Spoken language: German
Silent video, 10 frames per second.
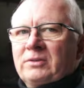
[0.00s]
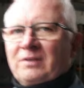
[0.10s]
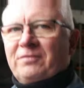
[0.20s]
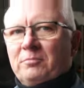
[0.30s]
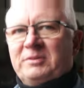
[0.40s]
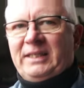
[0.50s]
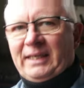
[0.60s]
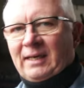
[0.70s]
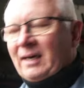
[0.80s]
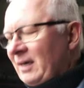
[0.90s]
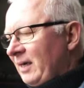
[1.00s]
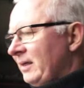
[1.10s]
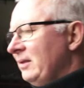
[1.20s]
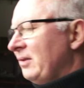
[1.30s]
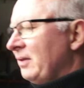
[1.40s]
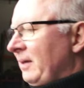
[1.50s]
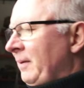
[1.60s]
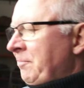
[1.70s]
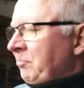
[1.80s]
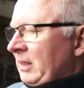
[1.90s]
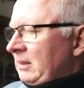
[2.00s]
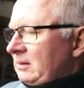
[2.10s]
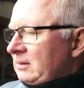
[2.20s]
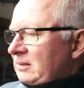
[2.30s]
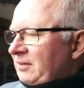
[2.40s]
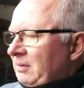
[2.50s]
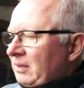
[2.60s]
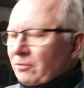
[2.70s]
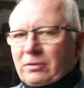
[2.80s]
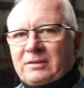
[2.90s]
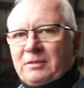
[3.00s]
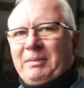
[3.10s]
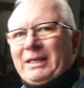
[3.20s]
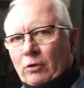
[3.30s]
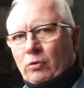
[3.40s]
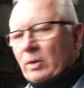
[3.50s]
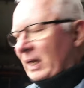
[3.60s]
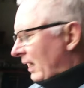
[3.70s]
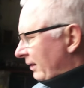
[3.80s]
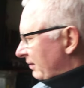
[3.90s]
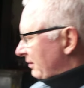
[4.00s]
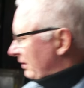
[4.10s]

das vom Tiger 1, äh, das waren sogenannte Binokulare. Das